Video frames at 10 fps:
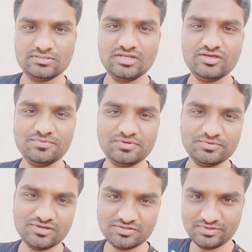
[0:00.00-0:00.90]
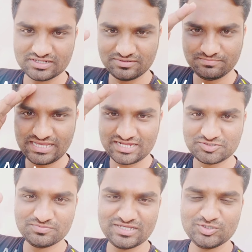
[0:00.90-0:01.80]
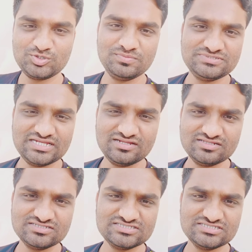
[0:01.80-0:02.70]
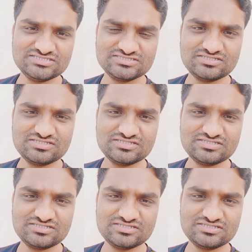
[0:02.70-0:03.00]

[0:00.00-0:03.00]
हेलो एवरीवन वेलकम बैक टू माय यूट्यूब चैनल दिस इज़